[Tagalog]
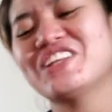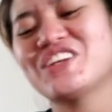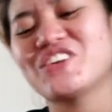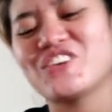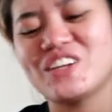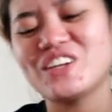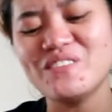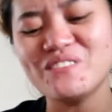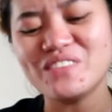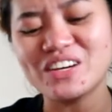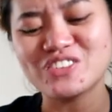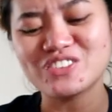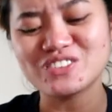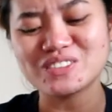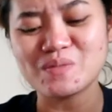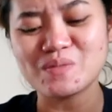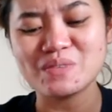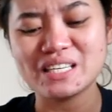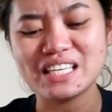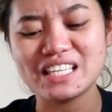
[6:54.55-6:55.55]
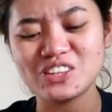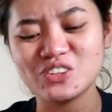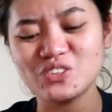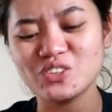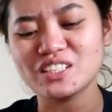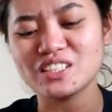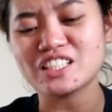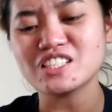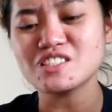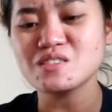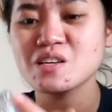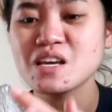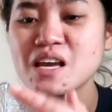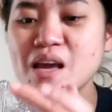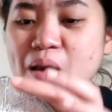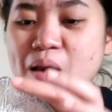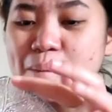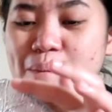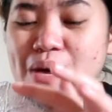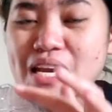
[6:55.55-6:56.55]
Hindi ko alam paano sabihin to, eh. Tapos,
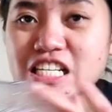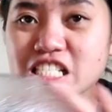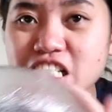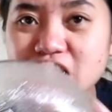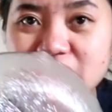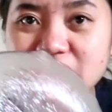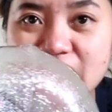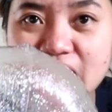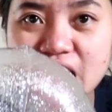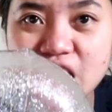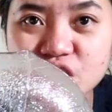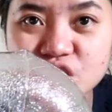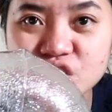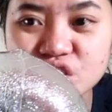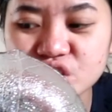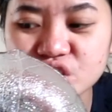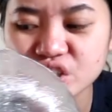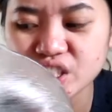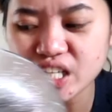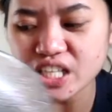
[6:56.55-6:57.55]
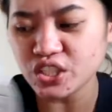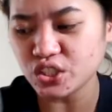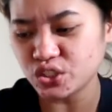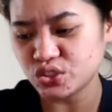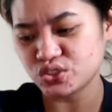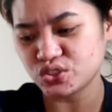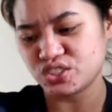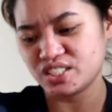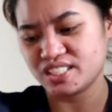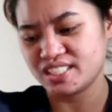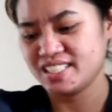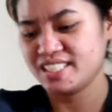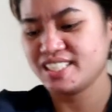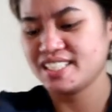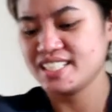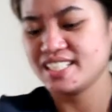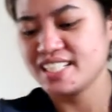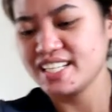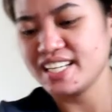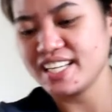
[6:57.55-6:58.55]
para siyang dahon. Ang cute.
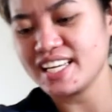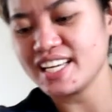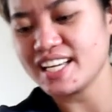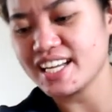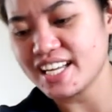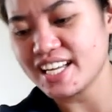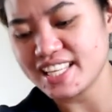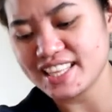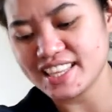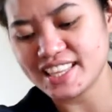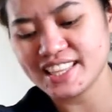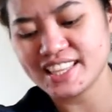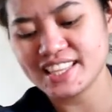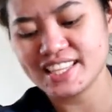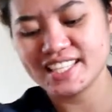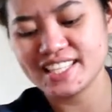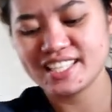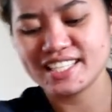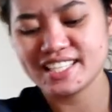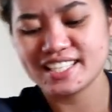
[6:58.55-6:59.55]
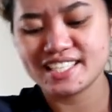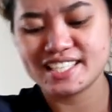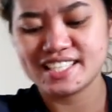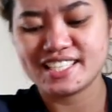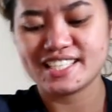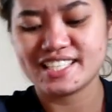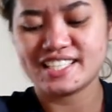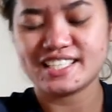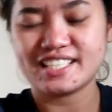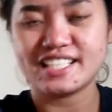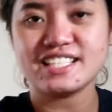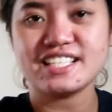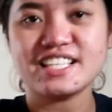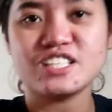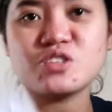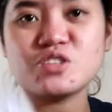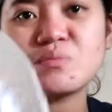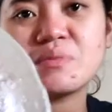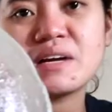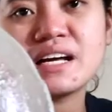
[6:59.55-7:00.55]
Ayan.
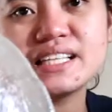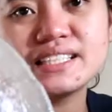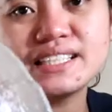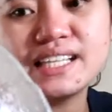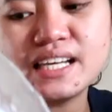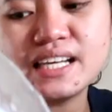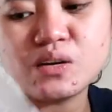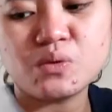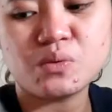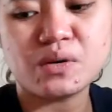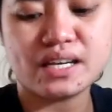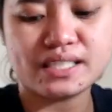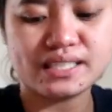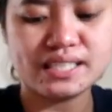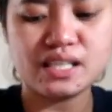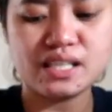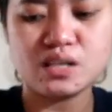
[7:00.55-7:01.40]
Tapos, ito pa. Dalawa.